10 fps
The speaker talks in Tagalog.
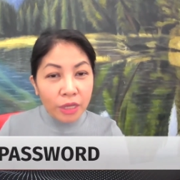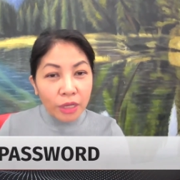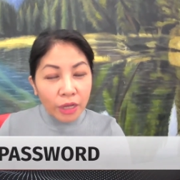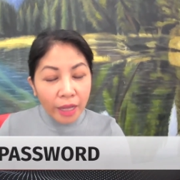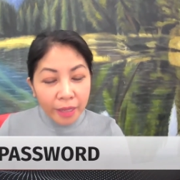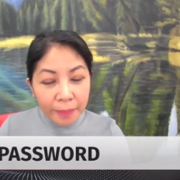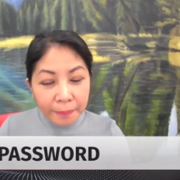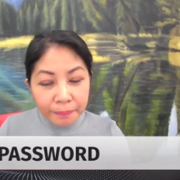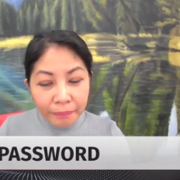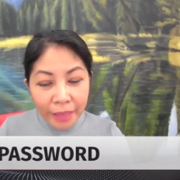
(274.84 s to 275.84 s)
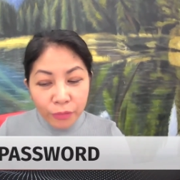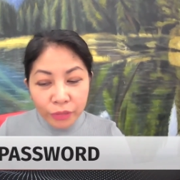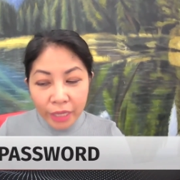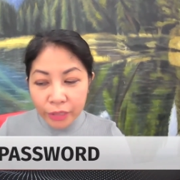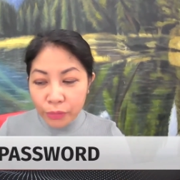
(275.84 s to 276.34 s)
um, meron
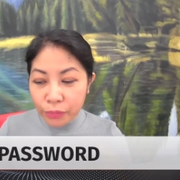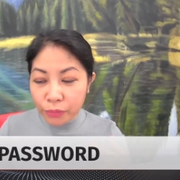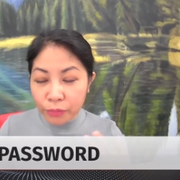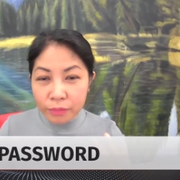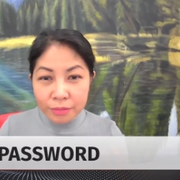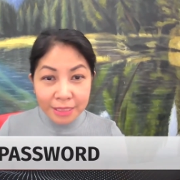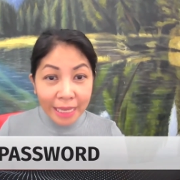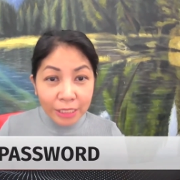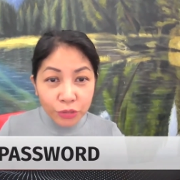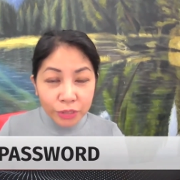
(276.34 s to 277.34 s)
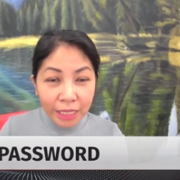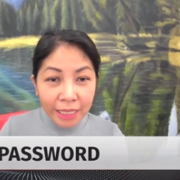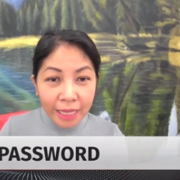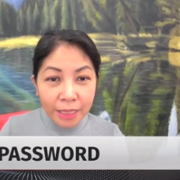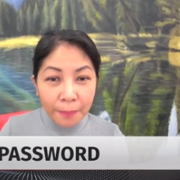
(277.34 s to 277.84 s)
kayong schedule
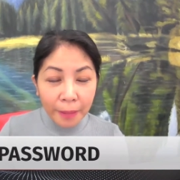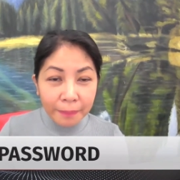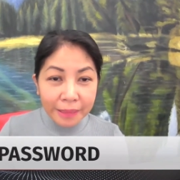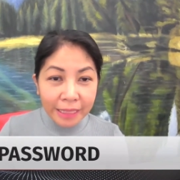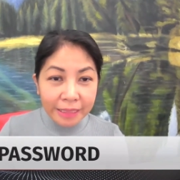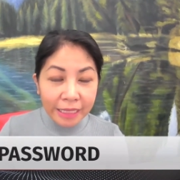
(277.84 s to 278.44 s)
talaga ng pagpalit.